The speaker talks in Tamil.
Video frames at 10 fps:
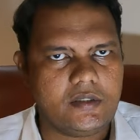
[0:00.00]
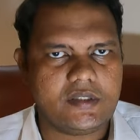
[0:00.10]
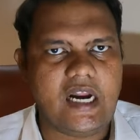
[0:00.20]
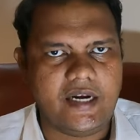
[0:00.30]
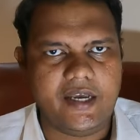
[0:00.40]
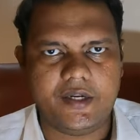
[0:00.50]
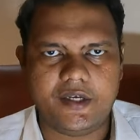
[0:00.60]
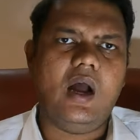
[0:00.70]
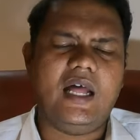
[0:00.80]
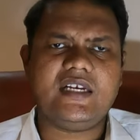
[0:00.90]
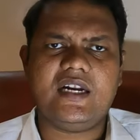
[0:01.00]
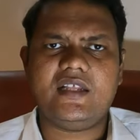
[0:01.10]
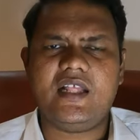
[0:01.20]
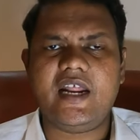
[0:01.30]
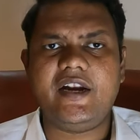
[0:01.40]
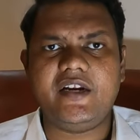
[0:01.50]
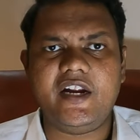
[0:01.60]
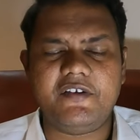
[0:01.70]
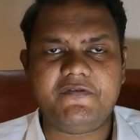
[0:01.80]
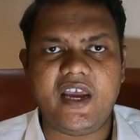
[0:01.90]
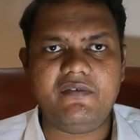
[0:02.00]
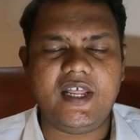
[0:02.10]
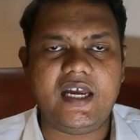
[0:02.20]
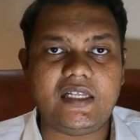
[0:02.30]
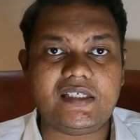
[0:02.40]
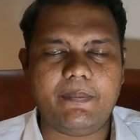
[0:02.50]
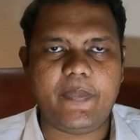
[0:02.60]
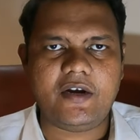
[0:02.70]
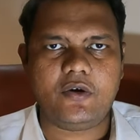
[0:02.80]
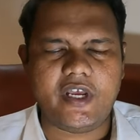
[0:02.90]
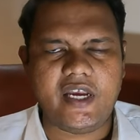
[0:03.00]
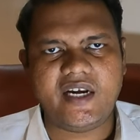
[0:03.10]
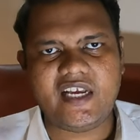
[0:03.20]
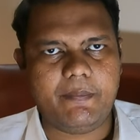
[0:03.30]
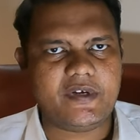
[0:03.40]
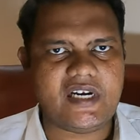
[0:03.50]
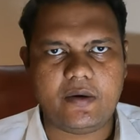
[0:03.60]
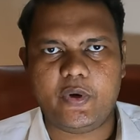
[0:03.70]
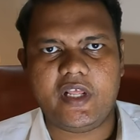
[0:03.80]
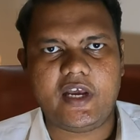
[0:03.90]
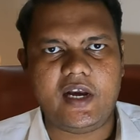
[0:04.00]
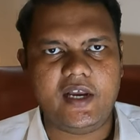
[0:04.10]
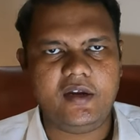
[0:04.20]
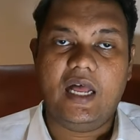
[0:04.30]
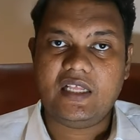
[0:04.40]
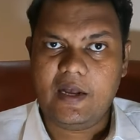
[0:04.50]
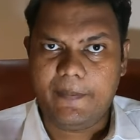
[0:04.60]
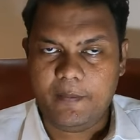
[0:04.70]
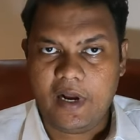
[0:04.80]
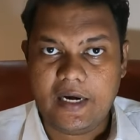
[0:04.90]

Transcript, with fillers: ஸ்டார்ட் ஆயிருக்கு தான் நைன்டீன் நைன்டி ஃபைவ்ல ஜப்பானுடைய என்கேப் ஸ்டார்ட் பண்ணியிருக்காங்க அதுக்கப்புறமா